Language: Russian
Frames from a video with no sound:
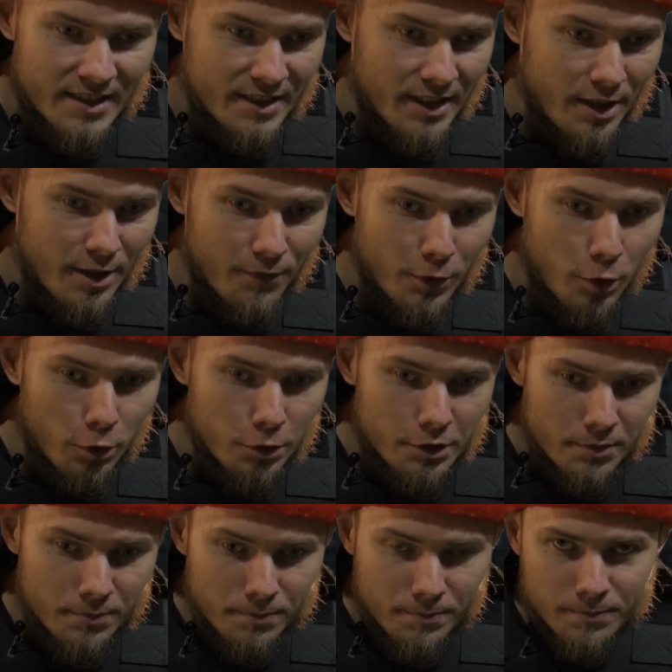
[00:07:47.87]
отдельный
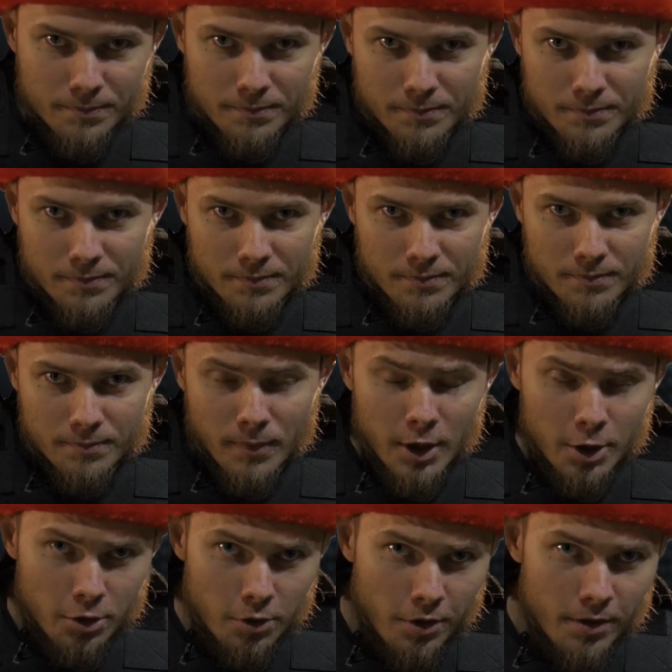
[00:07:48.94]
видос.
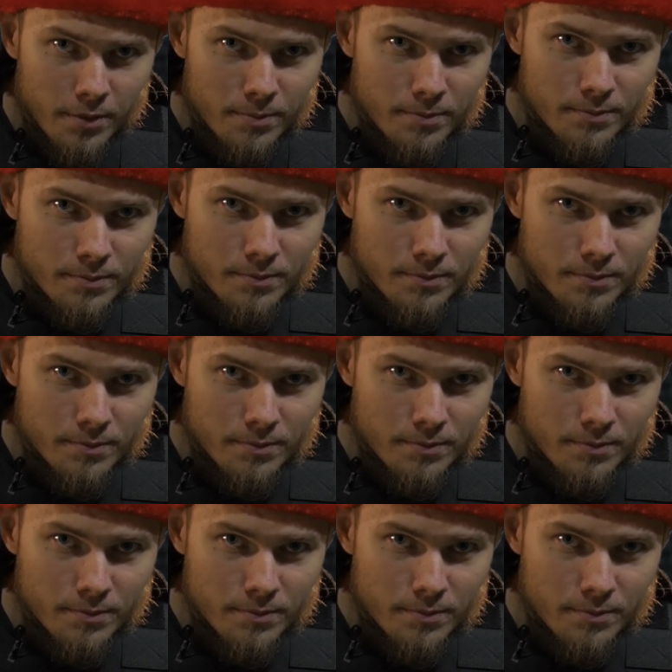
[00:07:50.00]
Большой.